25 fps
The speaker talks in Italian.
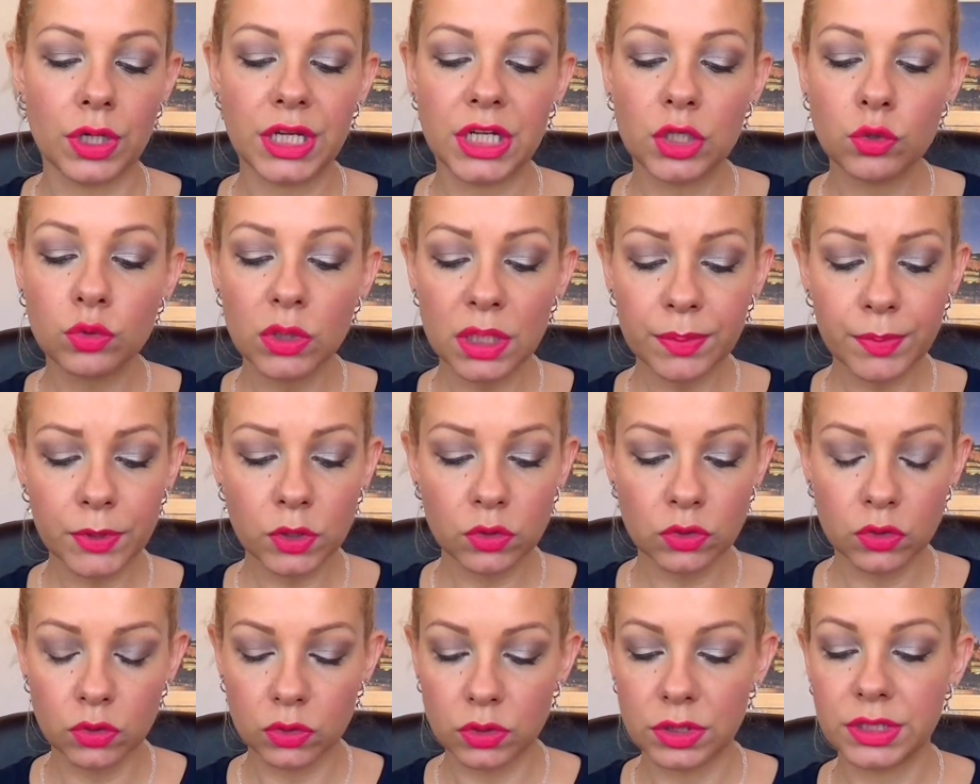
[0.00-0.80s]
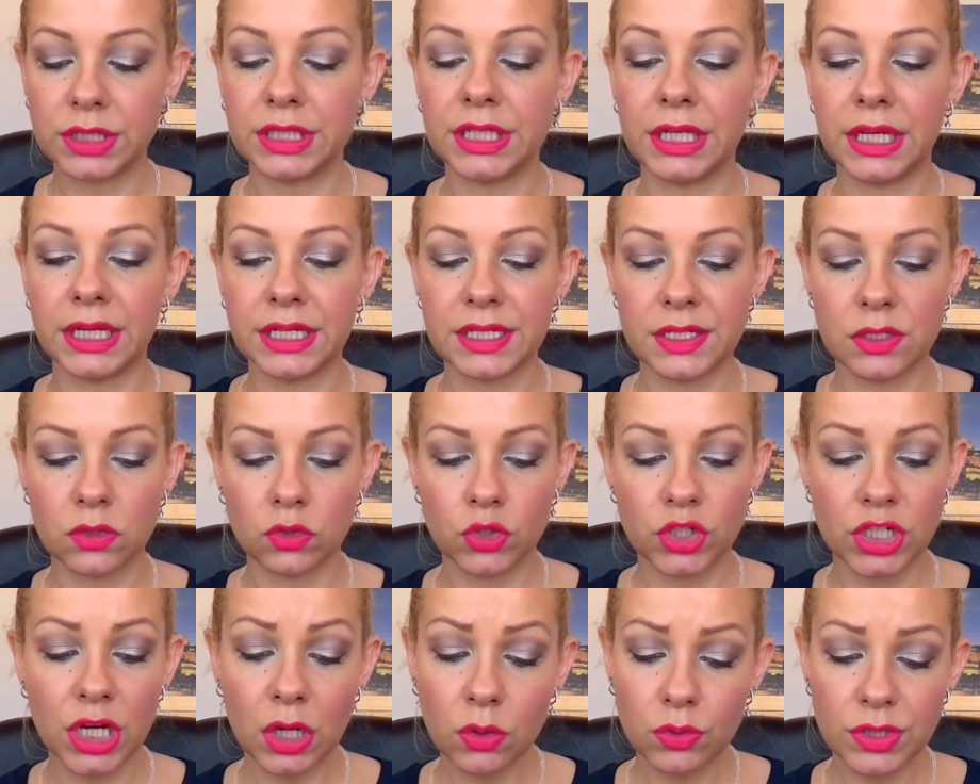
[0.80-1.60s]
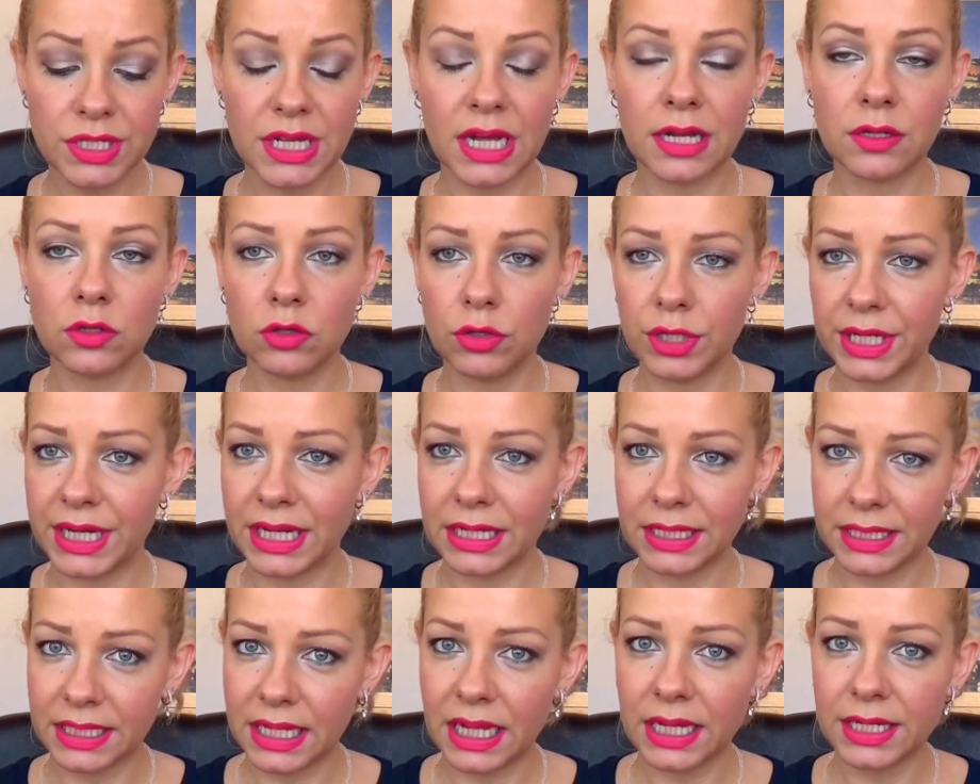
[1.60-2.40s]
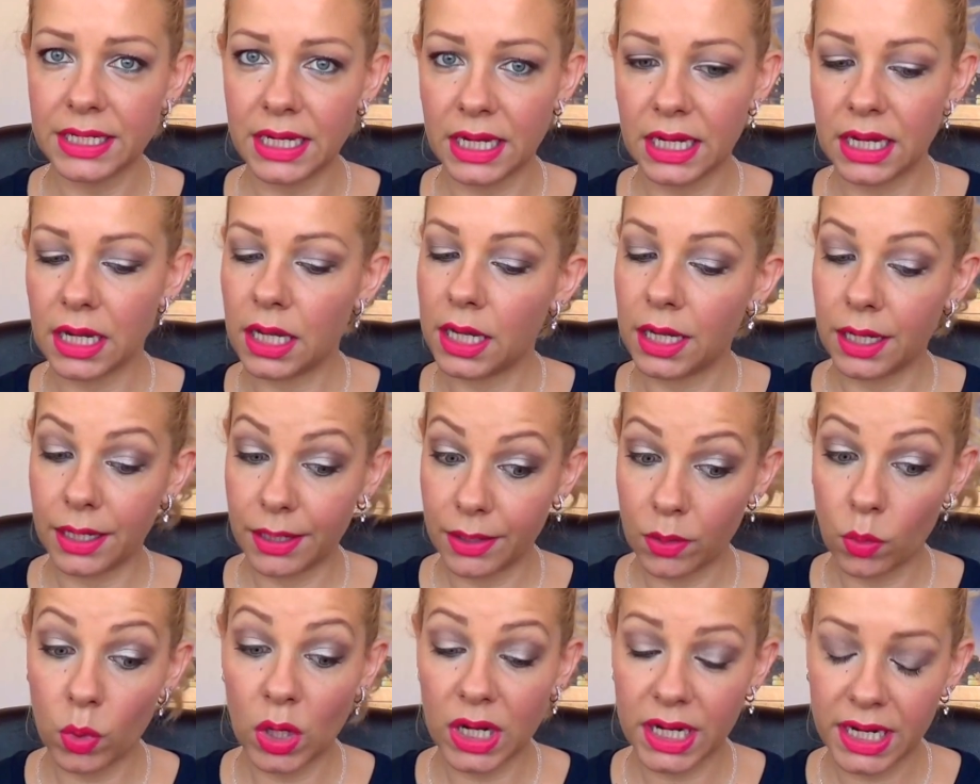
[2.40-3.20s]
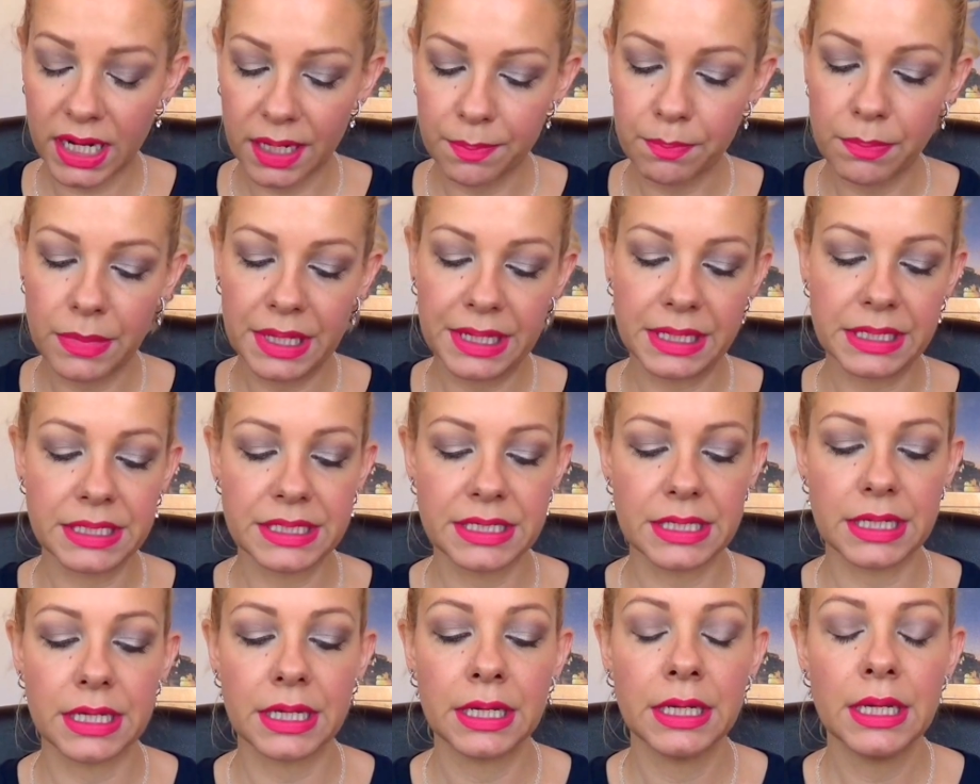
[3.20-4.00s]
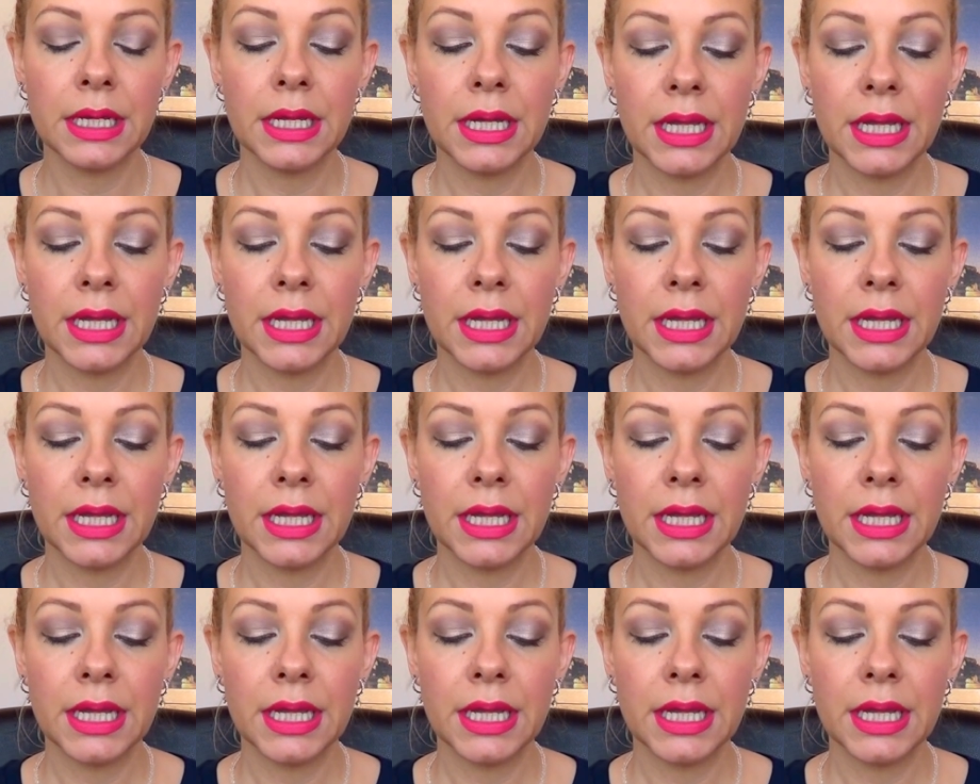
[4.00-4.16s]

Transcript: I due prodotti che sto già usando in realtà da qualche mese